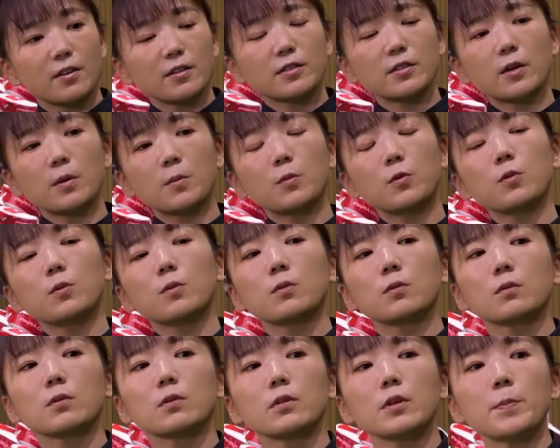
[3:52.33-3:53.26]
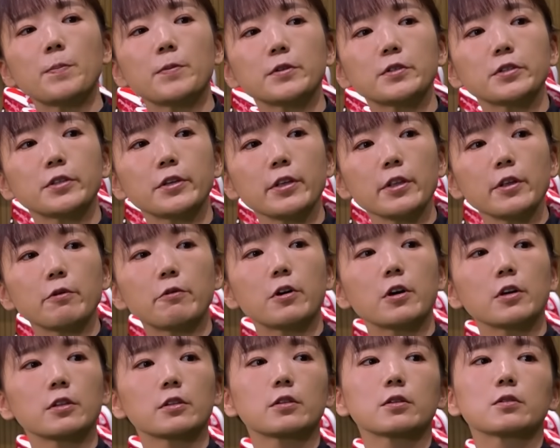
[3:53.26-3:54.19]
じゃあもうやっぱ好きで
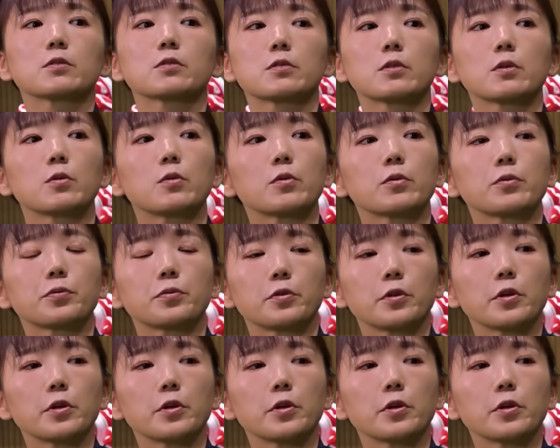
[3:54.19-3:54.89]
はあったんですね、ゴルフ